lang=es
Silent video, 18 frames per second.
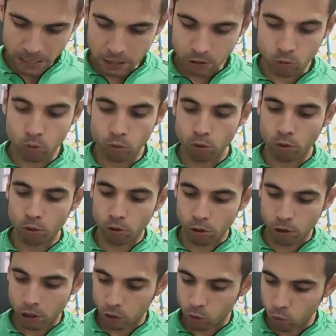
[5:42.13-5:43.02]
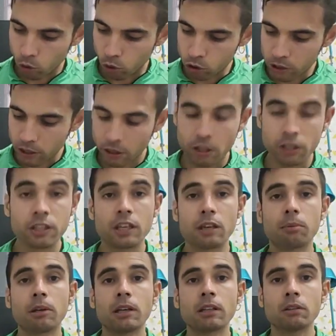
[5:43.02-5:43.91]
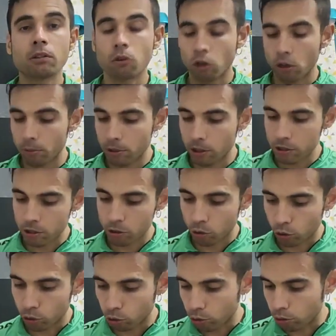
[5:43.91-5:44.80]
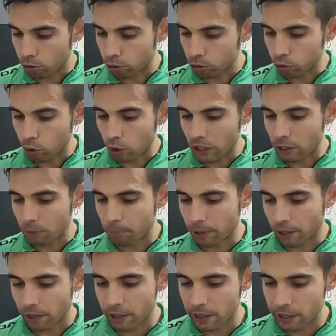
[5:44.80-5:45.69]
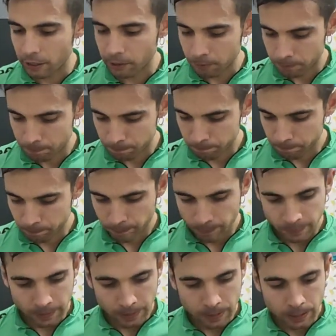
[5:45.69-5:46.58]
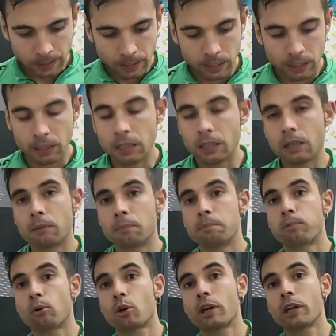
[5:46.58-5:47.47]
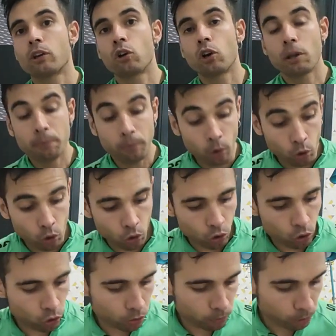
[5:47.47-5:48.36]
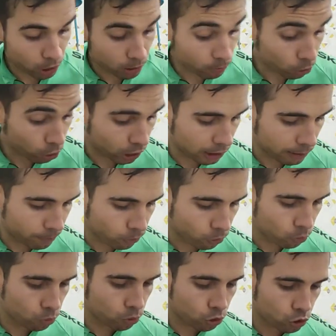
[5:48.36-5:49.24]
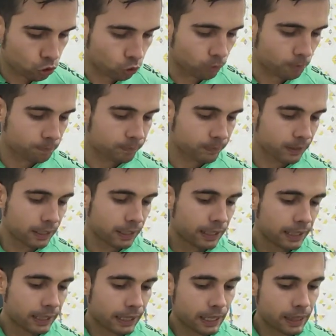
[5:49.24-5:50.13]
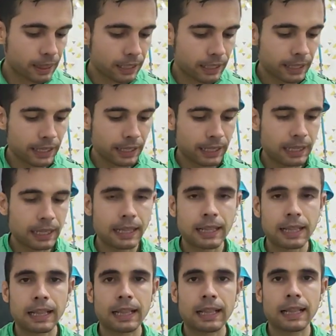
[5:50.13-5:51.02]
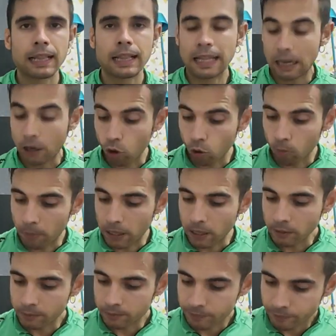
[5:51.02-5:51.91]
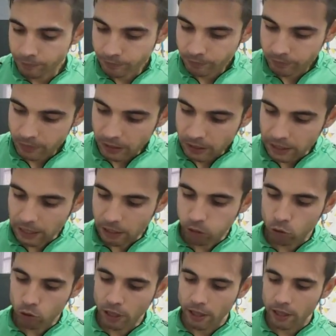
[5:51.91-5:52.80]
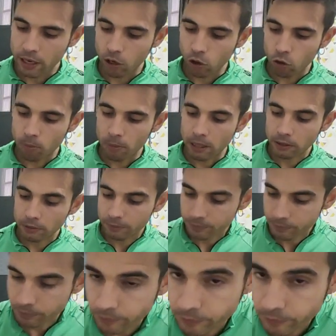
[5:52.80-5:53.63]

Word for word: el, culo, se ciñe bien, lo que viene siendo toda la pernera. ¿Y por qué no le pongo, y por qué le pongo un 8? Quizá la goma, la zona de la goma,